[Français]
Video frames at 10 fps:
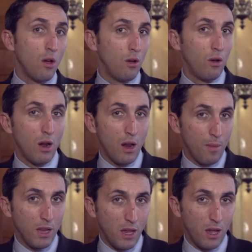euh, à la
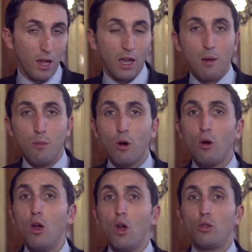manière
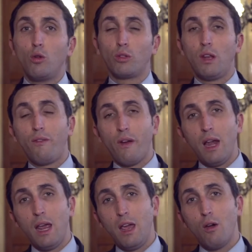également dont il
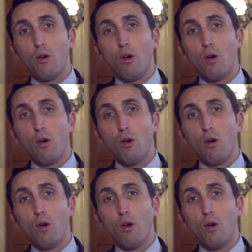fallait